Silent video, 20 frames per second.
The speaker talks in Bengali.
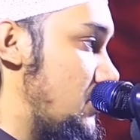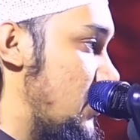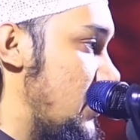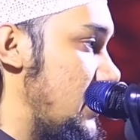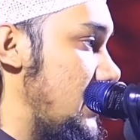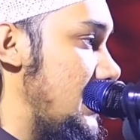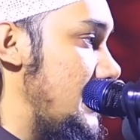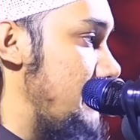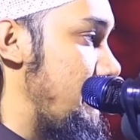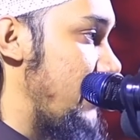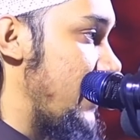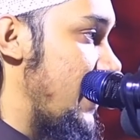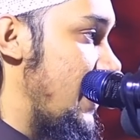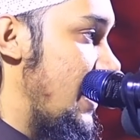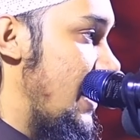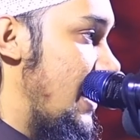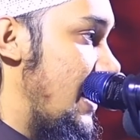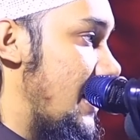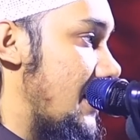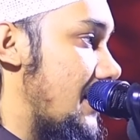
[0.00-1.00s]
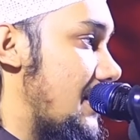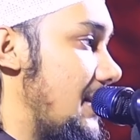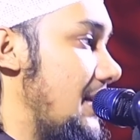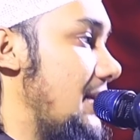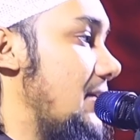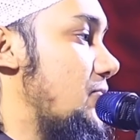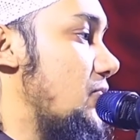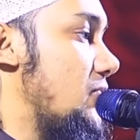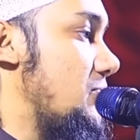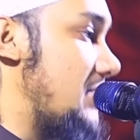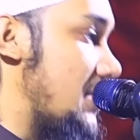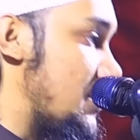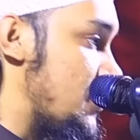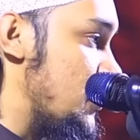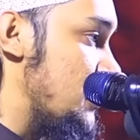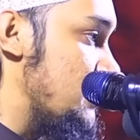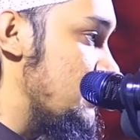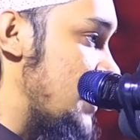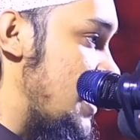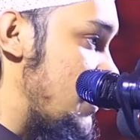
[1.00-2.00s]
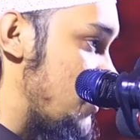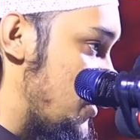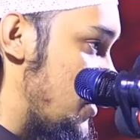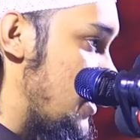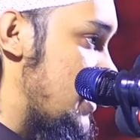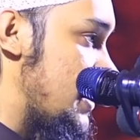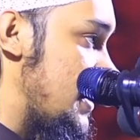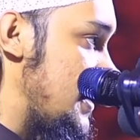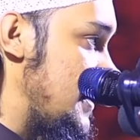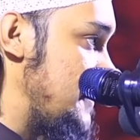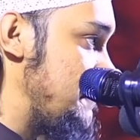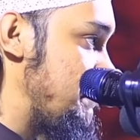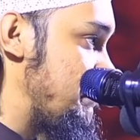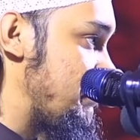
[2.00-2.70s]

বই আর রাহিকুল মাখতুম নাম শুনেছেন